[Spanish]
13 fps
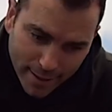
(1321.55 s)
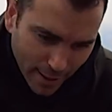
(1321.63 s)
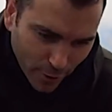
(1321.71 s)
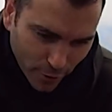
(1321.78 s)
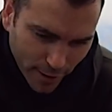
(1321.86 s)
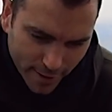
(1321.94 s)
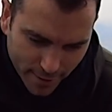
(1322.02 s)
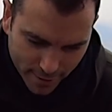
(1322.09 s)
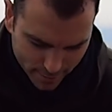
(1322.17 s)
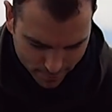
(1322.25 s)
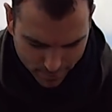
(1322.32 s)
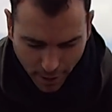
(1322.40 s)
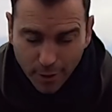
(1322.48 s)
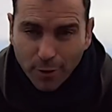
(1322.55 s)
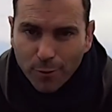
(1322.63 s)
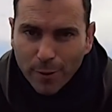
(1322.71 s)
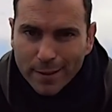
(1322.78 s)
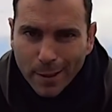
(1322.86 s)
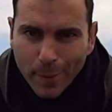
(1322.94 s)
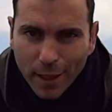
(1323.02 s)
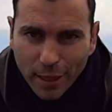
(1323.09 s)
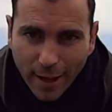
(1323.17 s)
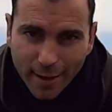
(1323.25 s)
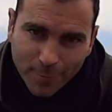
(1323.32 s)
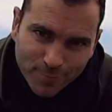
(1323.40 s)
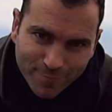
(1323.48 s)
lo que hay. Bueno, cuarta
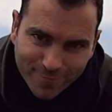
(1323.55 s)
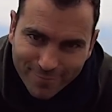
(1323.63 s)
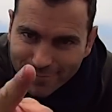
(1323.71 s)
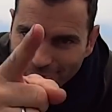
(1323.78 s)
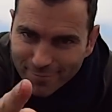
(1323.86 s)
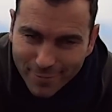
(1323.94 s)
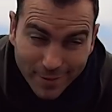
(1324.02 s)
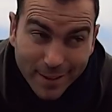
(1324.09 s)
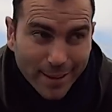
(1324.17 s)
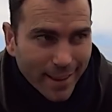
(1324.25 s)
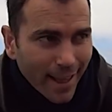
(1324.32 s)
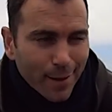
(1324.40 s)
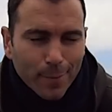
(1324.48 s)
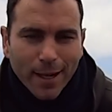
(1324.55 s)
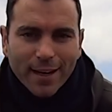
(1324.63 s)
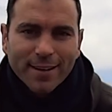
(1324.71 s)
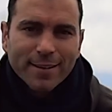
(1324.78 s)
pieza, ¿eh? Nada mal.